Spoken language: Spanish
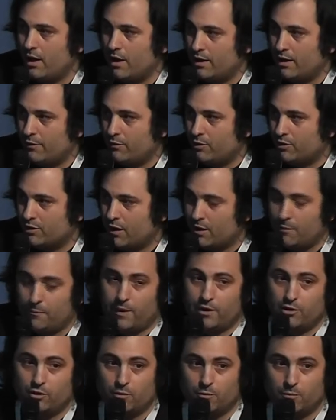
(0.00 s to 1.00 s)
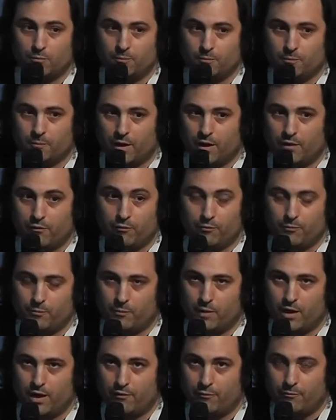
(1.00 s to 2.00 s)
El libro se llama Python, para,
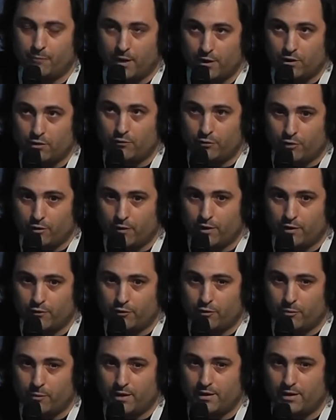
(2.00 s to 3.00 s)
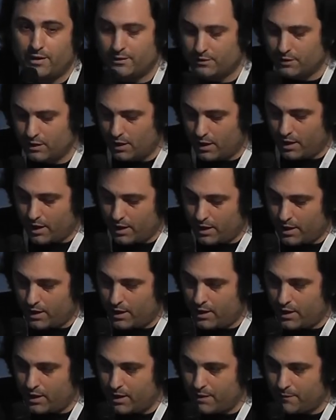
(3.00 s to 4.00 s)
eh, Python for Bioinformatics.
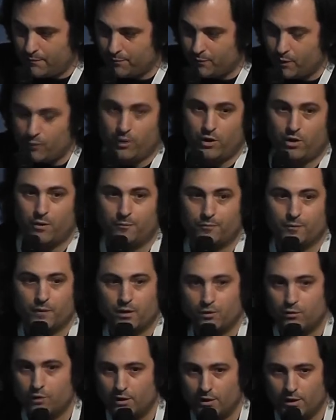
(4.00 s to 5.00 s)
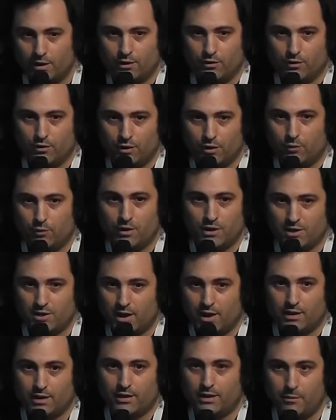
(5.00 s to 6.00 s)
Y mm, bueno, donde, donde algunas
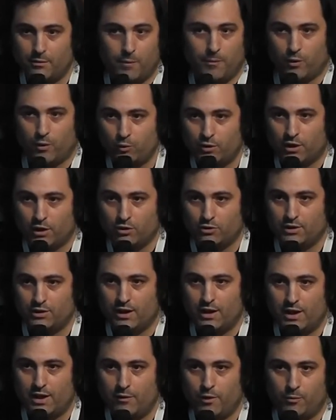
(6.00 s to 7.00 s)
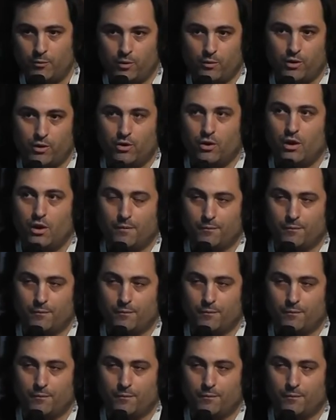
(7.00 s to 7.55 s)
charlas la gente me pregunta cosas del libro, pues bueno,